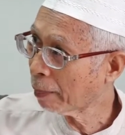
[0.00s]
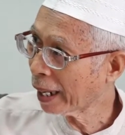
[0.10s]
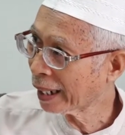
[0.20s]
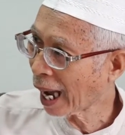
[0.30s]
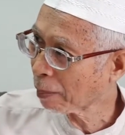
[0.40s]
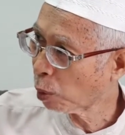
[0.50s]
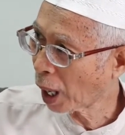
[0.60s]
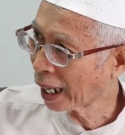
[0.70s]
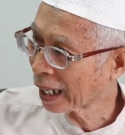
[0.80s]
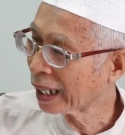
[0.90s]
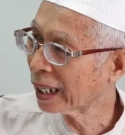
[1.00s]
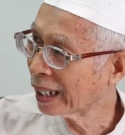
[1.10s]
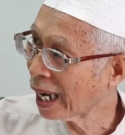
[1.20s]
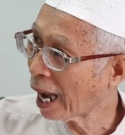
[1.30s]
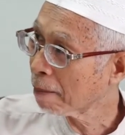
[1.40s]
ทำให้นักโบราณคดี
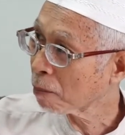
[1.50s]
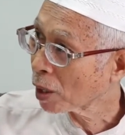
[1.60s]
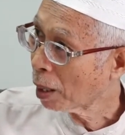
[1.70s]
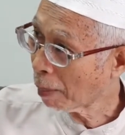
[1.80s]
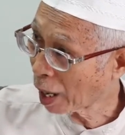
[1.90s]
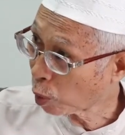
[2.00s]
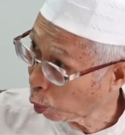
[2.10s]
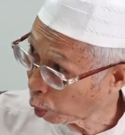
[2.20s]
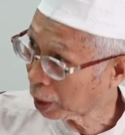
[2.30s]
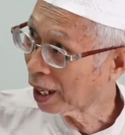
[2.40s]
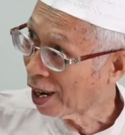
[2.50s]
เนี่ยมาขุด